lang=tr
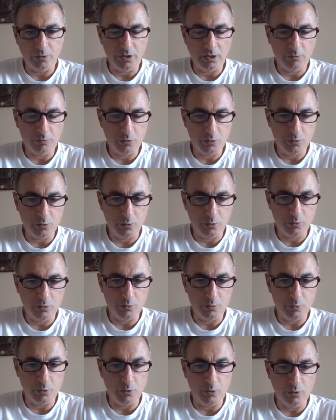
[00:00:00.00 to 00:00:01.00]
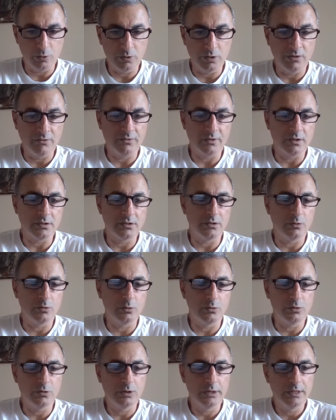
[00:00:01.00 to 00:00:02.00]
69 milyondan fazla
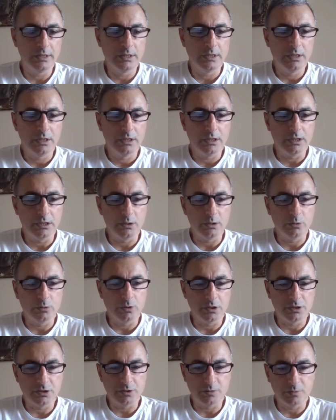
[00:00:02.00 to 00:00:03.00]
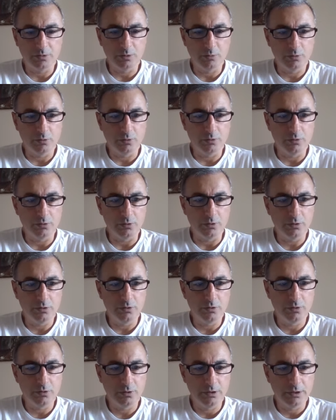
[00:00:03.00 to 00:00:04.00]
lot dolaşımda
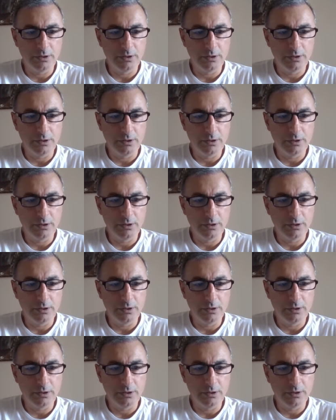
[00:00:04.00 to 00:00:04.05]
bulunuyor.